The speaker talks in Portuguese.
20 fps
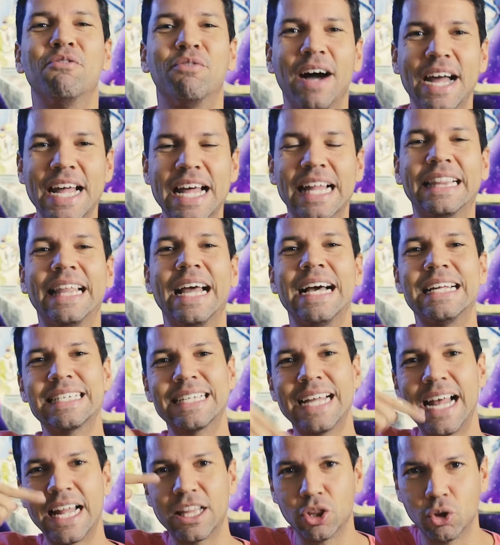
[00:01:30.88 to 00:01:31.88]
e vai até às
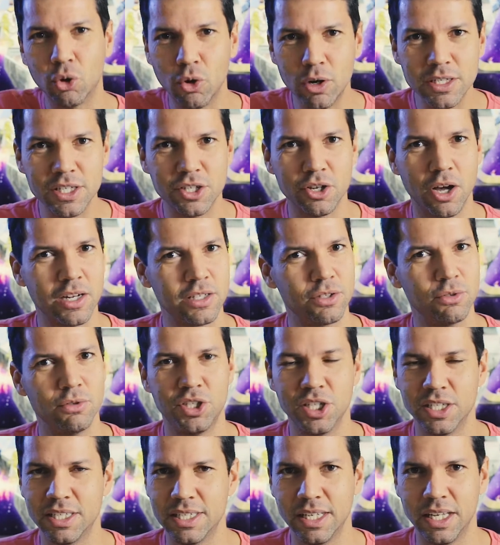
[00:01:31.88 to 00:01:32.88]
14 horas do
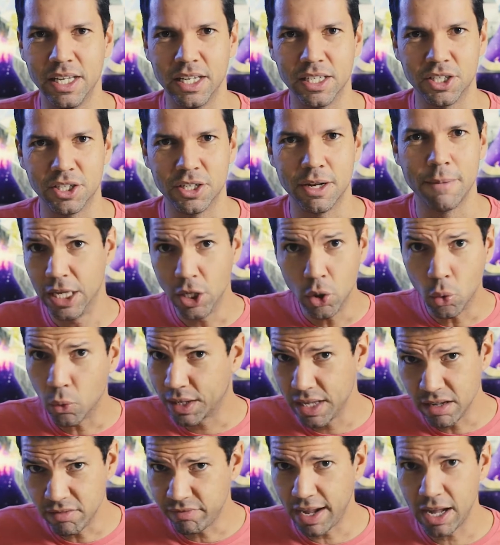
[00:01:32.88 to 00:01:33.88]
dia seguinte. E o
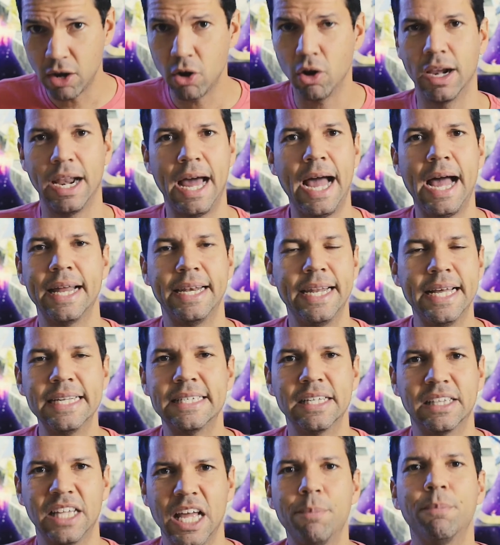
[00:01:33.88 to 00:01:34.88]
que vai rolar
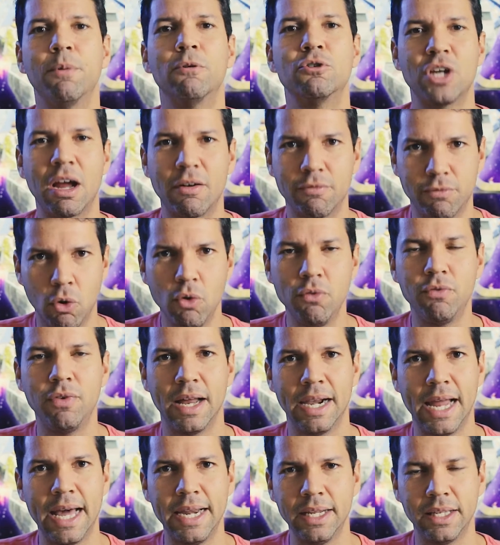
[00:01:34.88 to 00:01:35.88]
nesse tempo eu já já vou
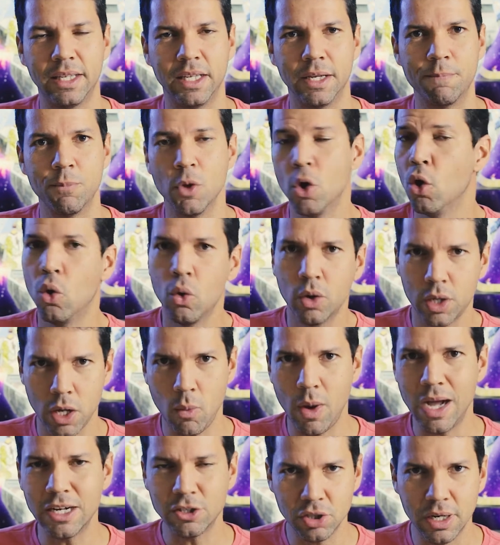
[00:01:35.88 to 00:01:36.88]
falar aqui. O que
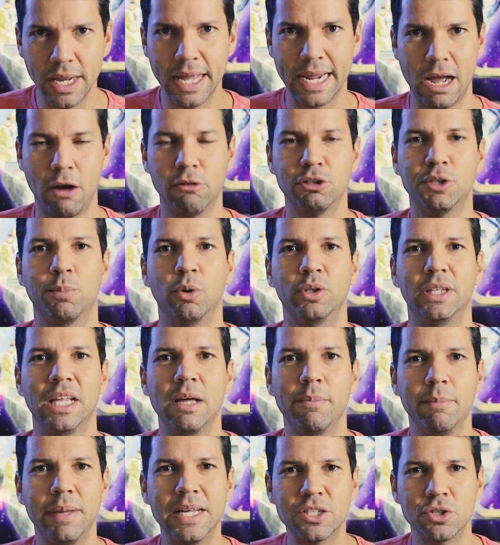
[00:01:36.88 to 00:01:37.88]
eu acho legal de
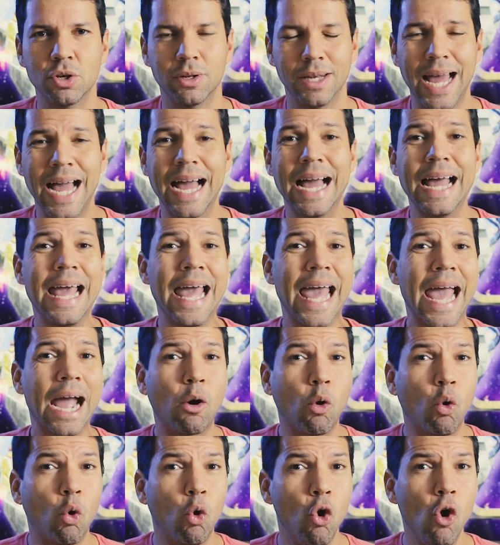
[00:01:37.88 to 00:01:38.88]
poder mencionar é
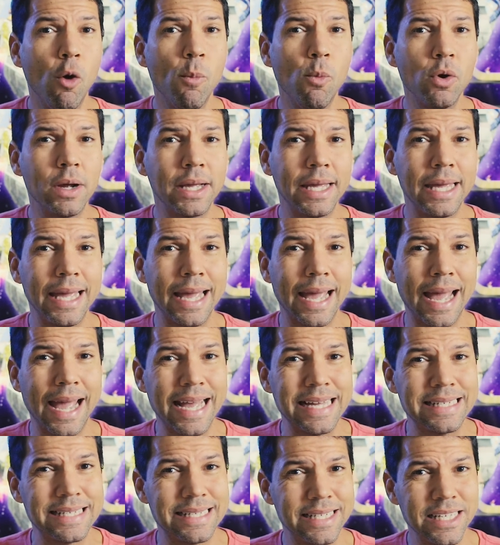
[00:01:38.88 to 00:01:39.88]
como que
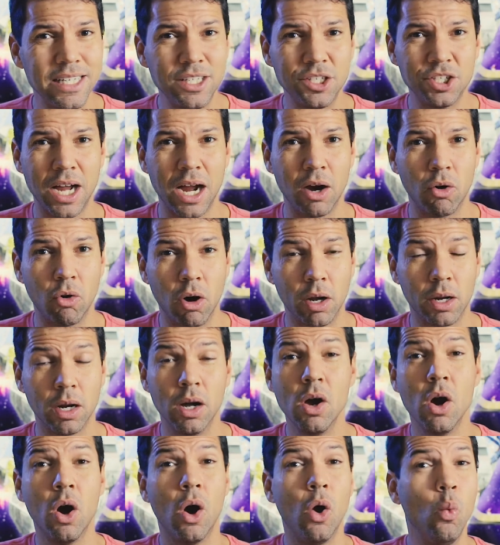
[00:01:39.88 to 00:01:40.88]
existe agora
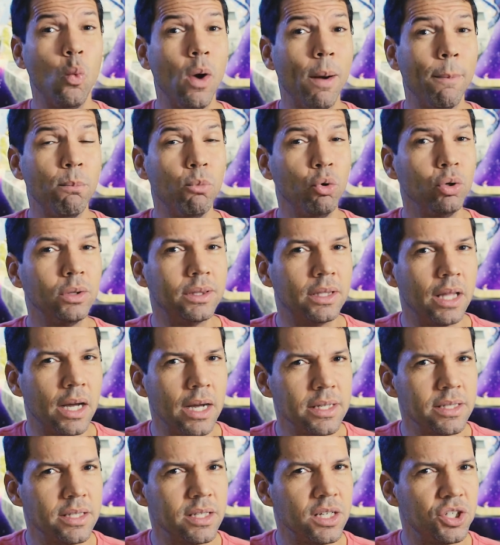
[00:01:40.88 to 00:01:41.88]
uma
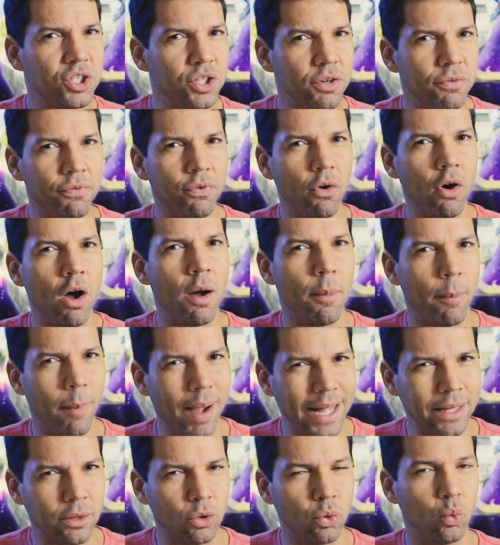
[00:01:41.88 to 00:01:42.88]
mudança de
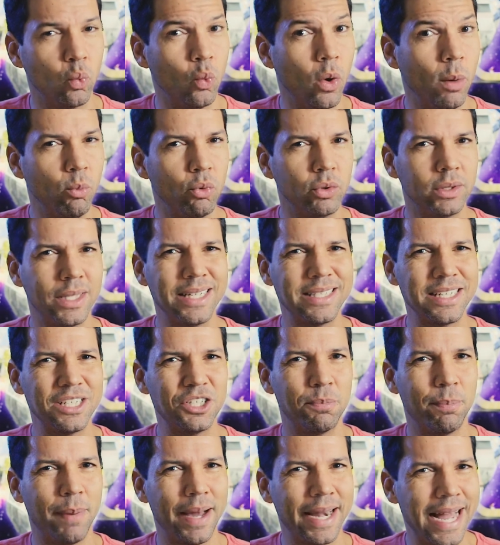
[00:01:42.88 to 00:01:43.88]
formato, uma mudança
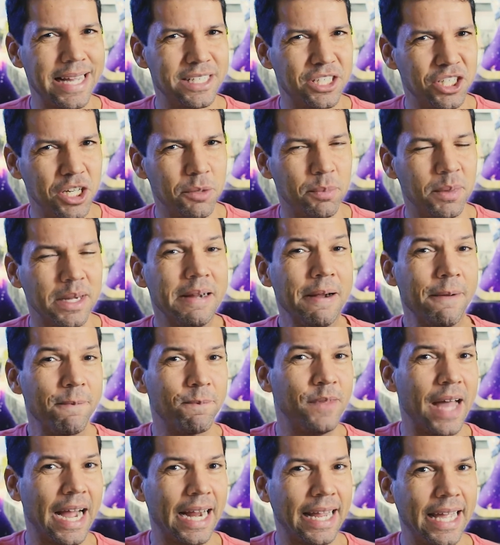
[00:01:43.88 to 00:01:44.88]
de paradigma
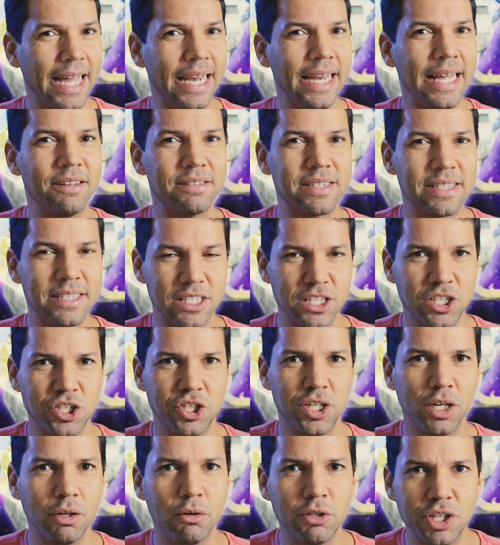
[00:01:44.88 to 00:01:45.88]
daquele
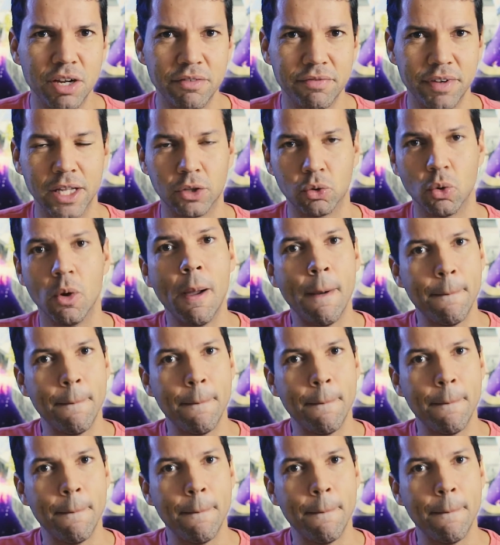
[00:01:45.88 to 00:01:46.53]
estilo de evento